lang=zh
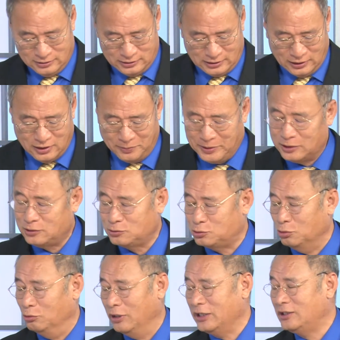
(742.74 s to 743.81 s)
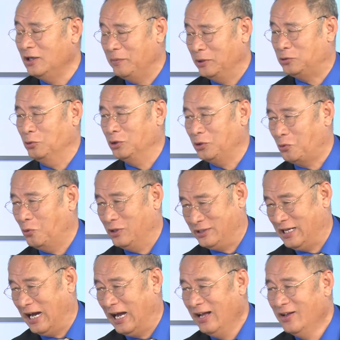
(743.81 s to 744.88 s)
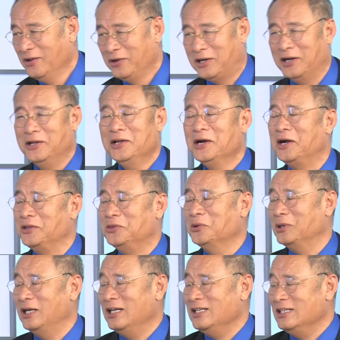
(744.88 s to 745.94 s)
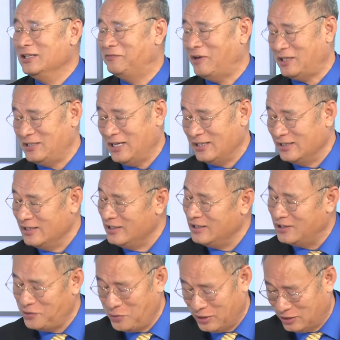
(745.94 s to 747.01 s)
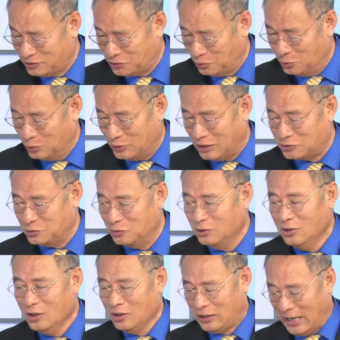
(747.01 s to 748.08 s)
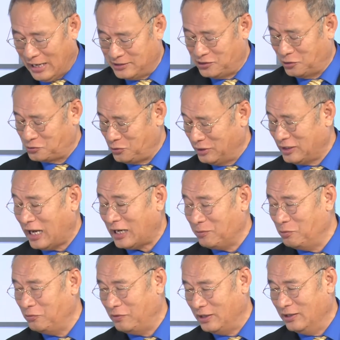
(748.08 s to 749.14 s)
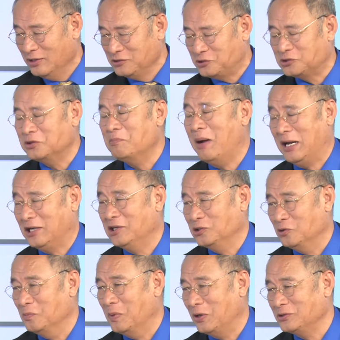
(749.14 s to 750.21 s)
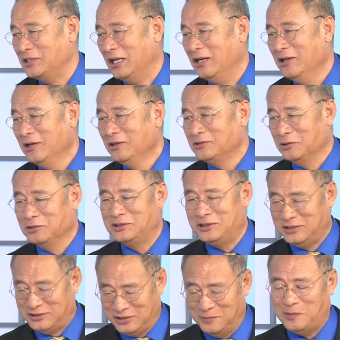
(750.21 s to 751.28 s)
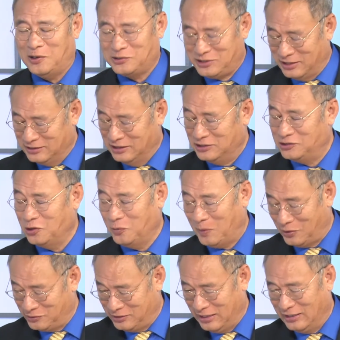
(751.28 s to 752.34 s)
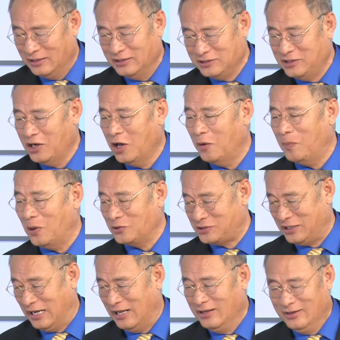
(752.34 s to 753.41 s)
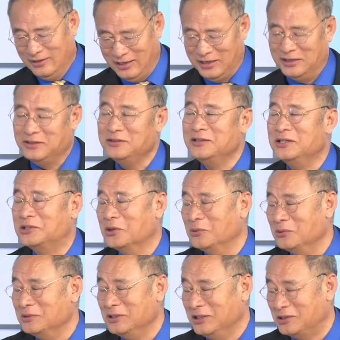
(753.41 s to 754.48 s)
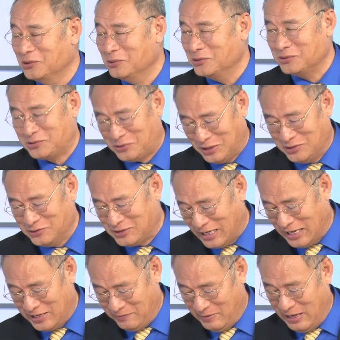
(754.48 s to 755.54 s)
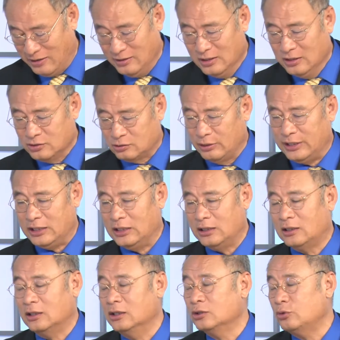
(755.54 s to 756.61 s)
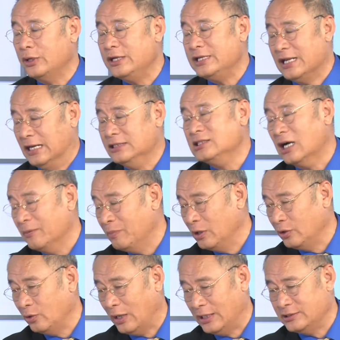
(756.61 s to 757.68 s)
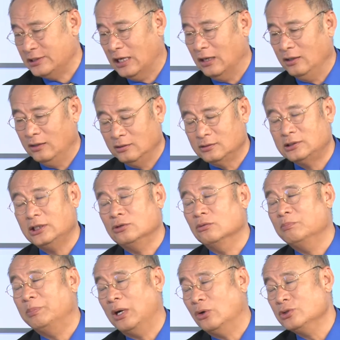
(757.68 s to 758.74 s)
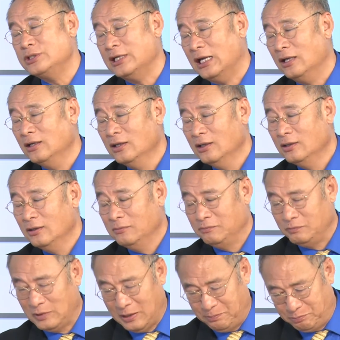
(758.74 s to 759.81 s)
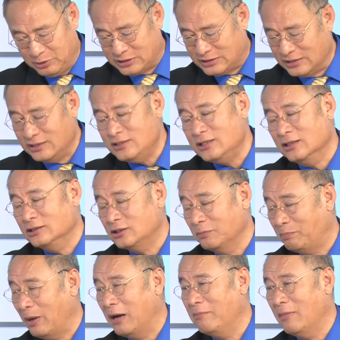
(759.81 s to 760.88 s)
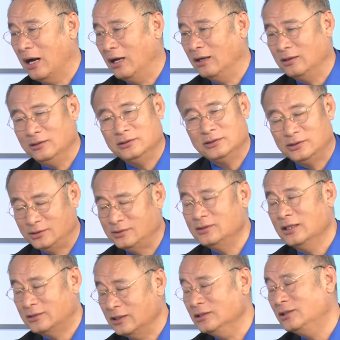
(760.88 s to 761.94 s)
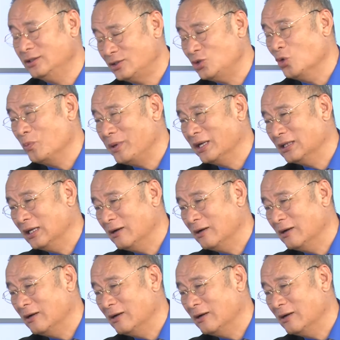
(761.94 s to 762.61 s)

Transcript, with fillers: 特别种类特别多的国家，很很多人，你发现你一个月的收入当中，开销最大的部分就是买各种保险，对，从汽车保险、人寿保险、医疗保险，哎，你都你都全都在里面。所以，可是对于年长朋友来讲，这种保险，那不仅仅是帮忙，那真是救命的。